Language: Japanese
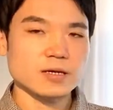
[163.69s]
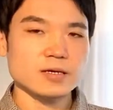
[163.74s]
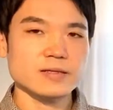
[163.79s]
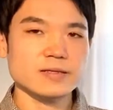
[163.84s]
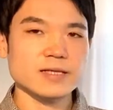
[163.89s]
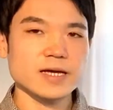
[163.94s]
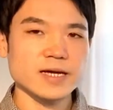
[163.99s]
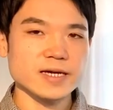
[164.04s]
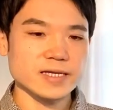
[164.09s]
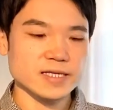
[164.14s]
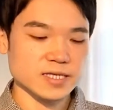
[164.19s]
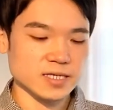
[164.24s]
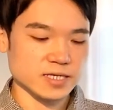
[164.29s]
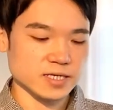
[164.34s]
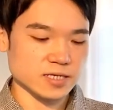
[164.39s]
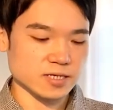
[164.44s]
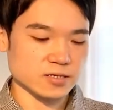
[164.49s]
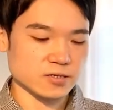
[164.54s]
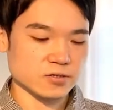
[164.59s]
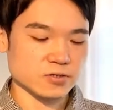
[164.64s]
だいに
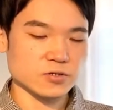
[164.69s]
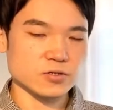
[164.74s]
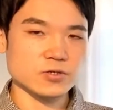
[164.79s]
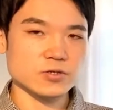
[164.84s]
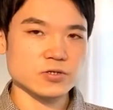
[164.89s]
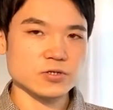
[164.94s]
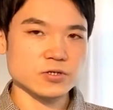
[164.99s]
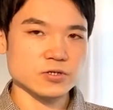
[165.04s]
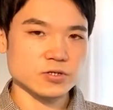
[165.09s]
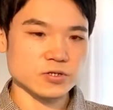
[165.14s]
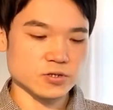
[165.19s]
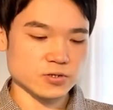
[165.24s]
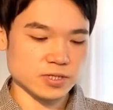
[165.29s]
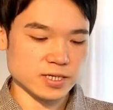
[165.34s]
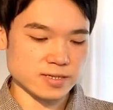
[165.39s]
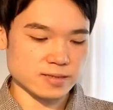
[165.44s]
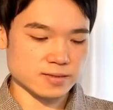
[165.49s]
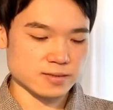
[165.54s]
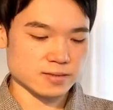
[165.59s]
い、Google Duo です。